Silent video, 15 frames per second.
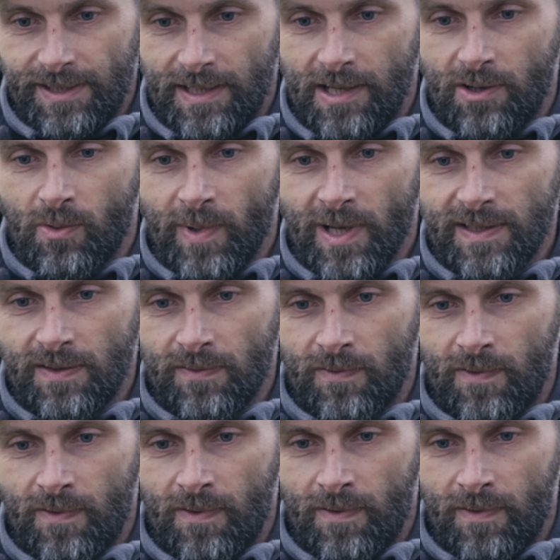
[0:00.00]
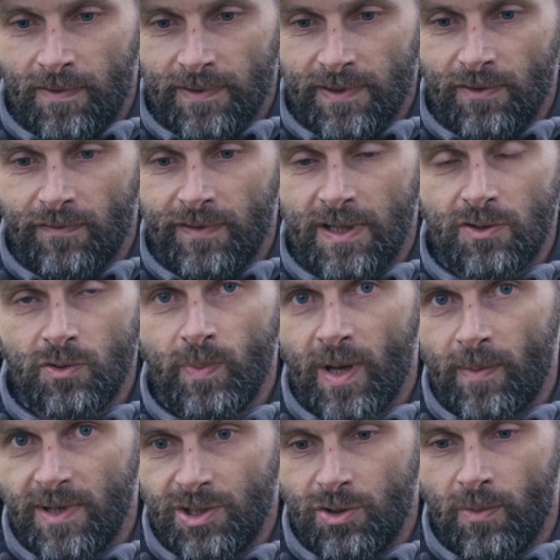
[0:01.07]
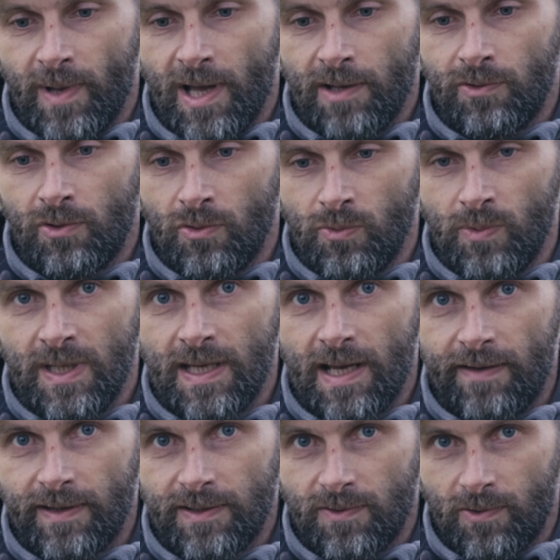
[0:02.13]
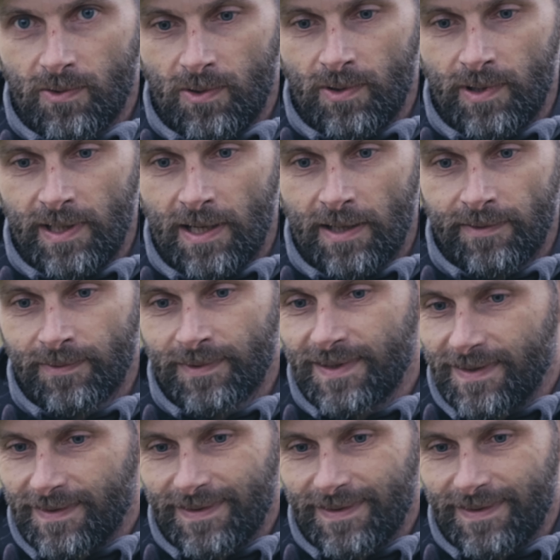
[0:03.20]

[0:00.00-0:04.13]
j'ai des copains qui ont, fait des super pêches de bar de nuit avec ce coloris-là.